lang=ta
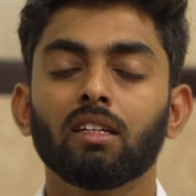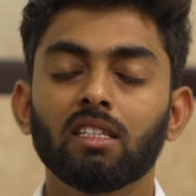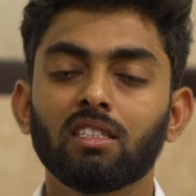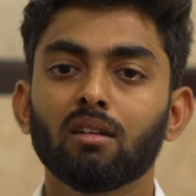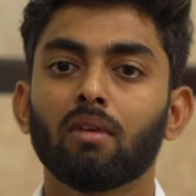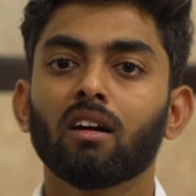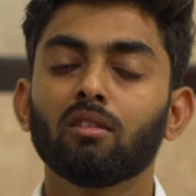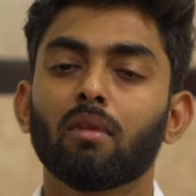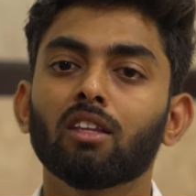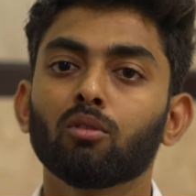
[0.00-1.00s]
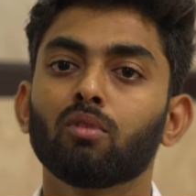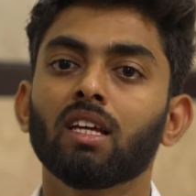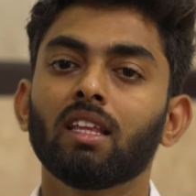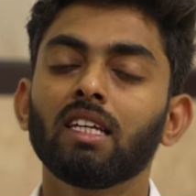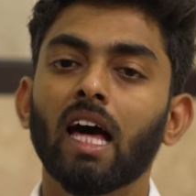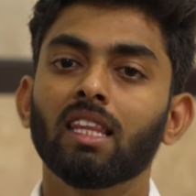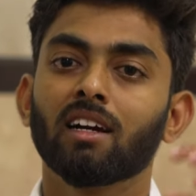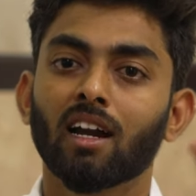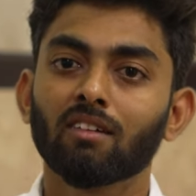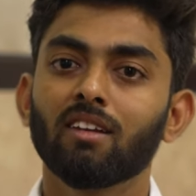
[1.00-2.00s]
நிச்சயமாக அது மாற்ற முடியாது அது
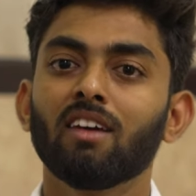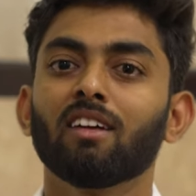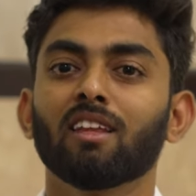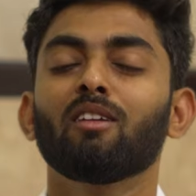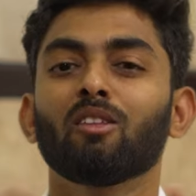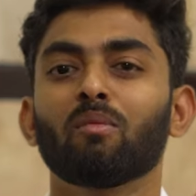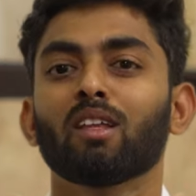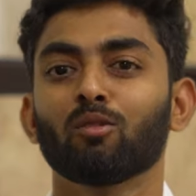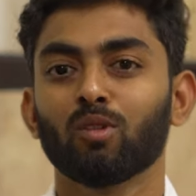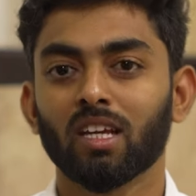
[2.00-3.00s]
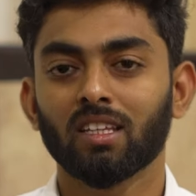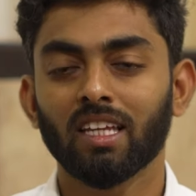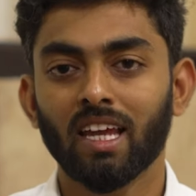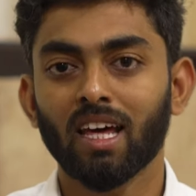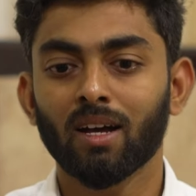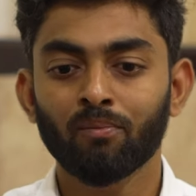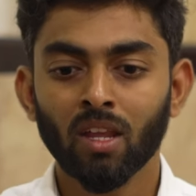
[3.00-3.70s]
கடவுளே வந்தாலும் அதை மாற்ற முடியாது ஏன்னா